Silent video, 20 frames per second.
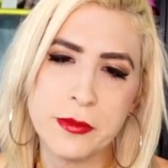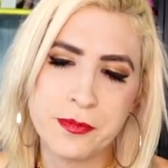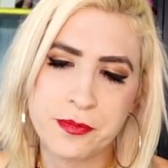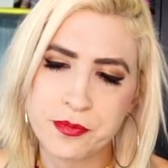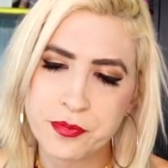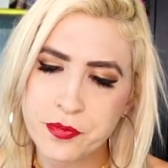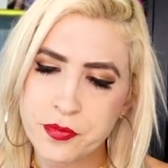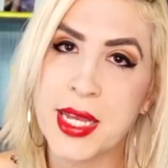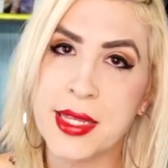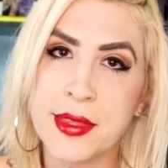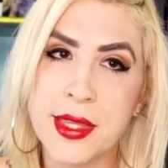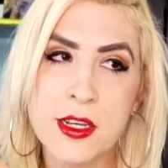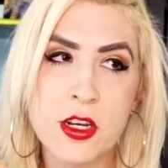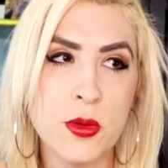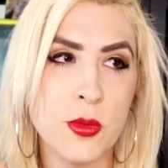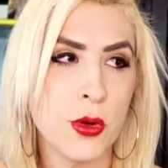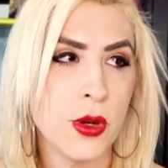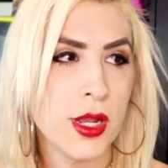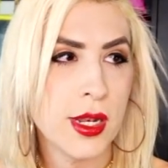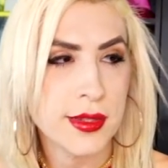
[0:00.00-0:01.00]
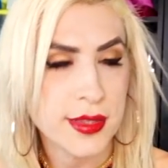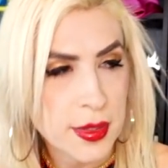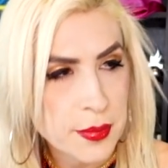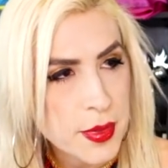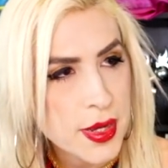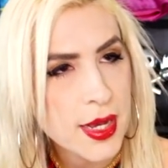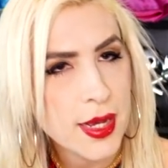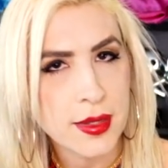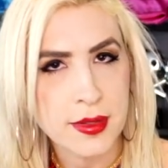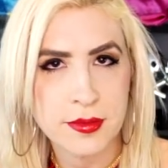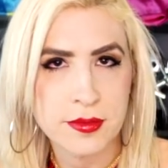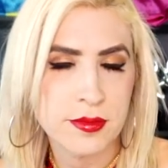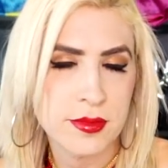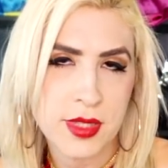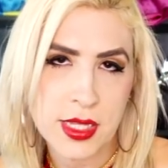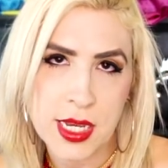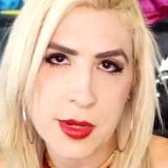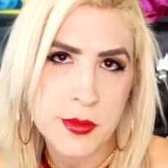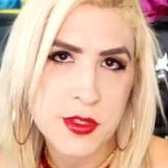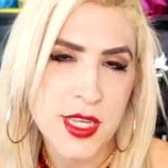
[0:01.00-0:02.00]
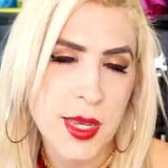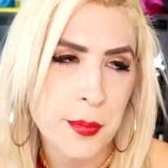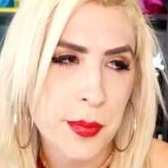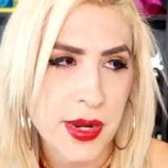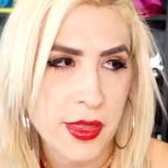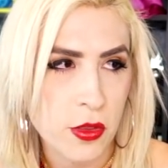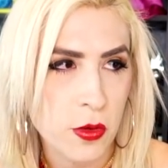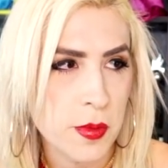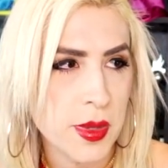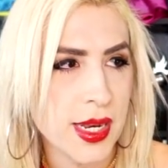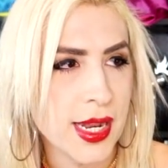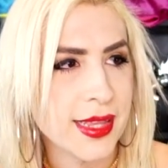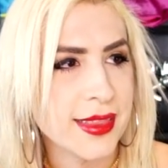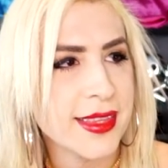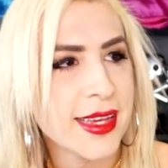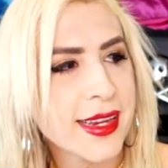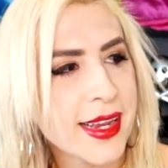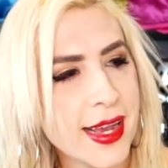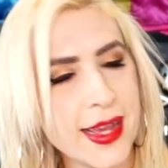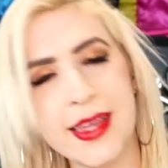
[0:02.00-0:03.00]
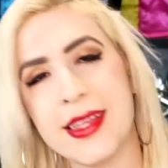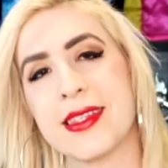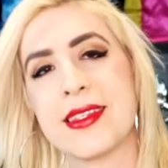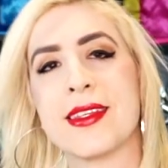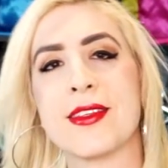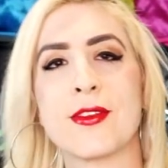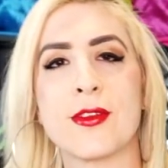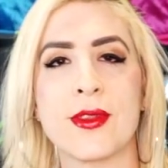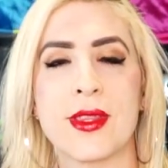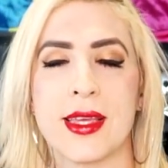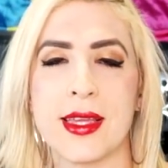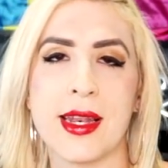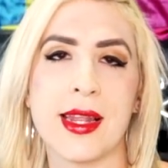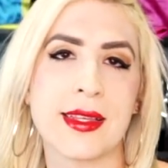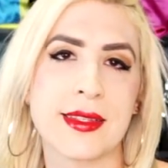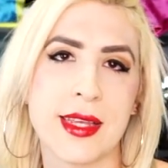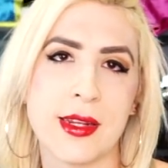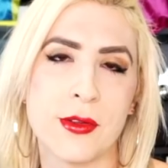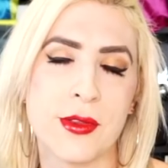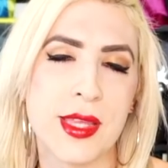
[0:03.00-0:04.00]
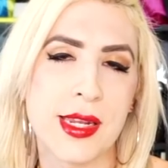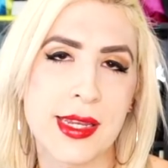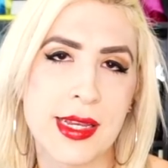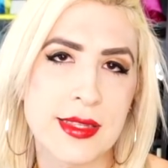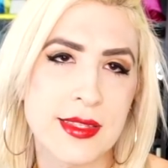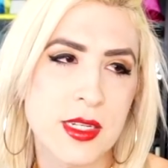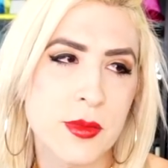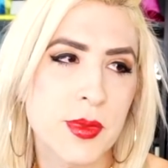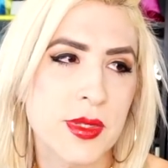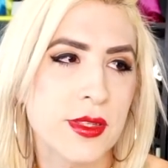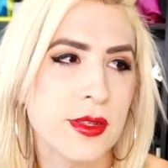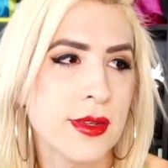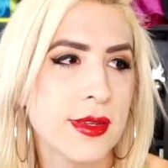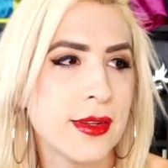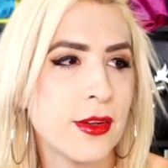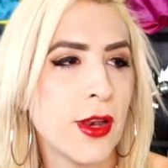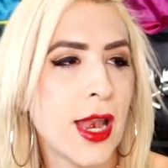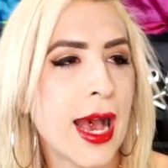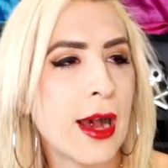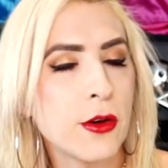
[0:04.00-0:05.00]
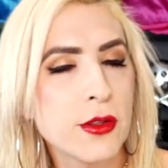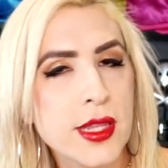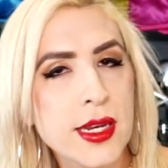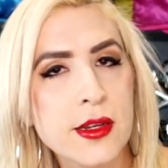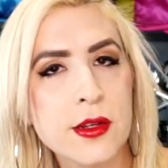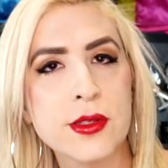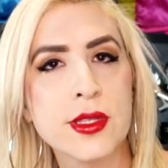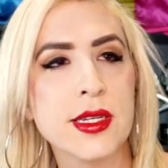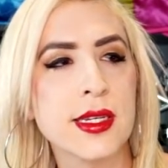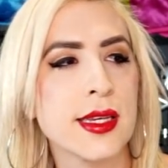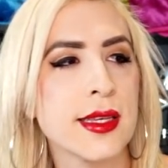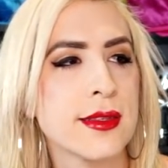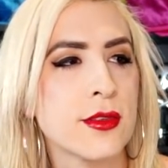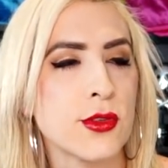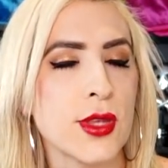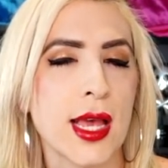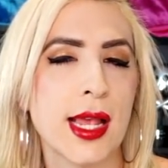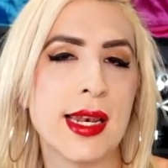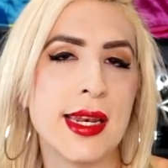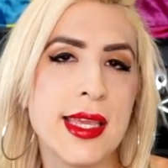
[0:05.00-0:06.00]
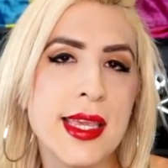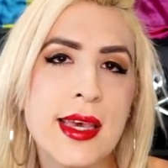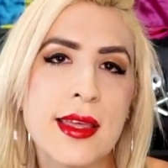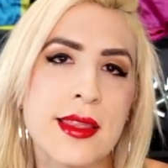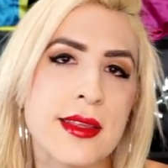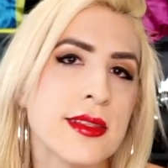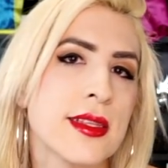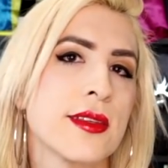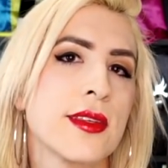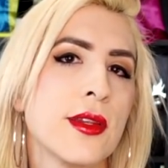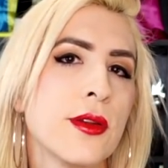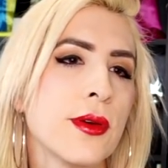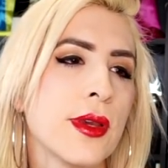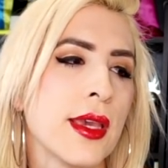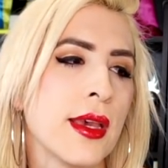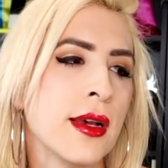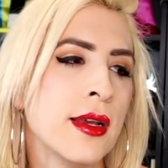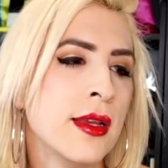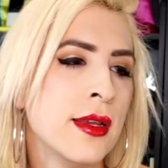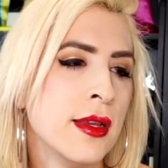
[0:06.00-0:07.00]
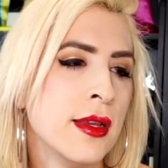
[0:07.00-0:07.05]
No obstante, como el tema, digamos que predominante acá es esto de la salud y el cáncer, pues la otra cosa que salía de esta cirugía